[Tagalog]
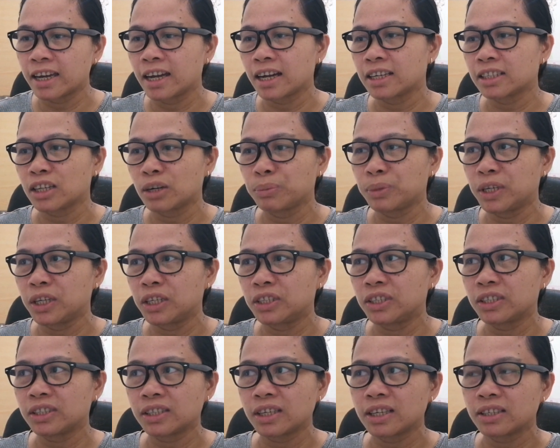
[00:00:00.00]
Kaya nga sabi ni
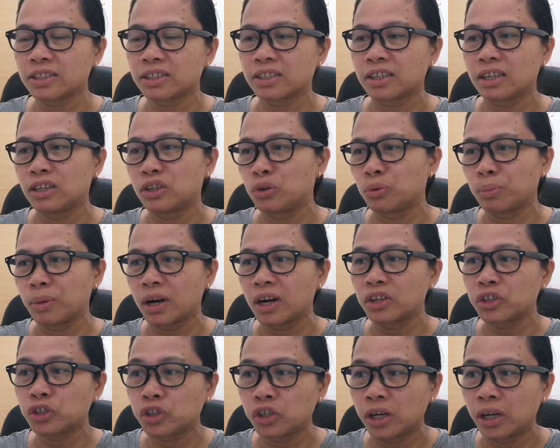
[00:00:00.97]
Jesus, yung
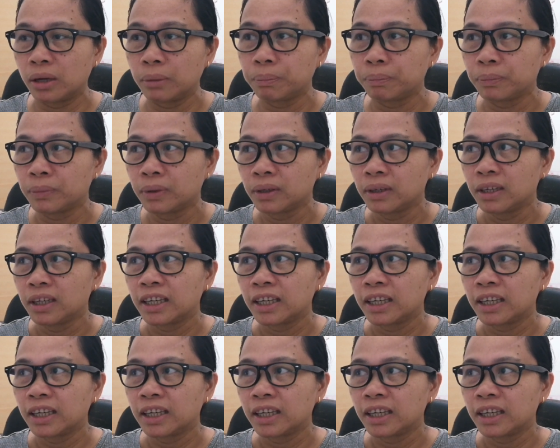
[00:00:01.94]
mga sheep,